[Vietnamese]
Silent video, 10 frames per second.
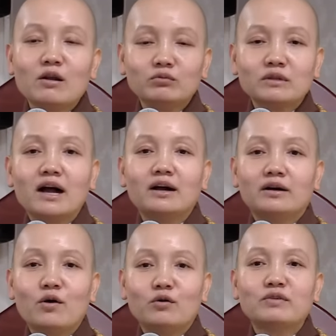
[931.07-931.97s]
long
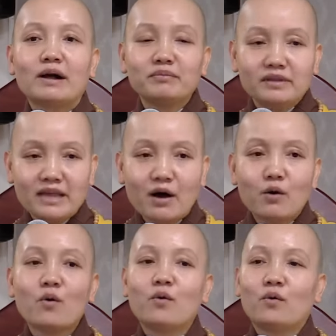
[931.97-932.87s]
thần hộ pháp gia
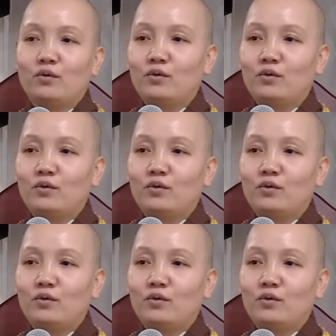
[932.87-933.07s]
hộ.